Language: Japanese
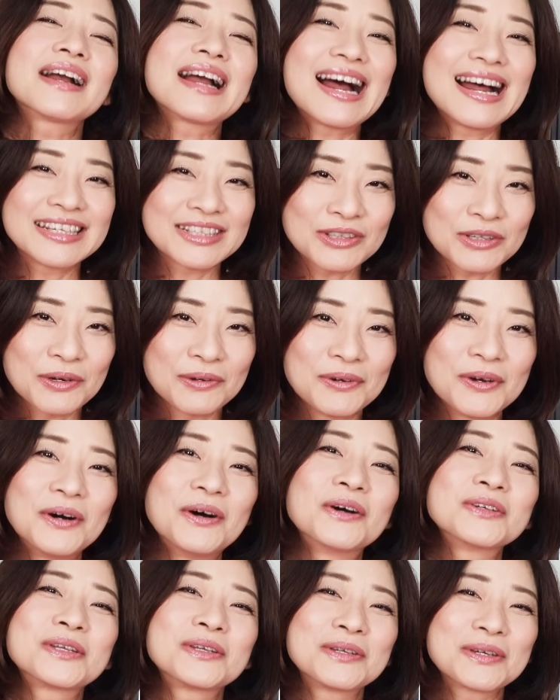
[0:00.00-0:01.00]
感想を
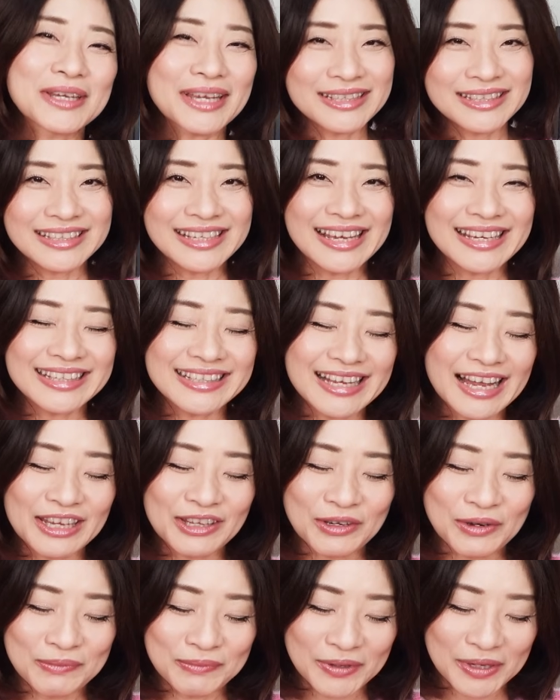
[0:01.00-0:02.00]
お届けしていきたい
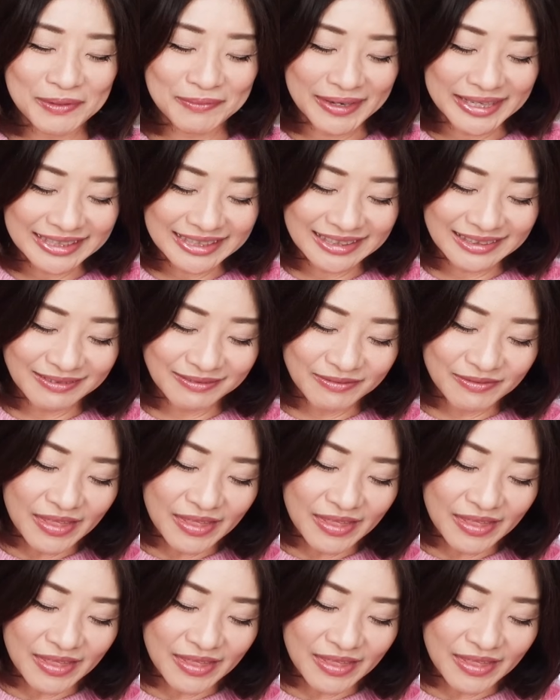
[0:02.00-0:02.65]
と思います。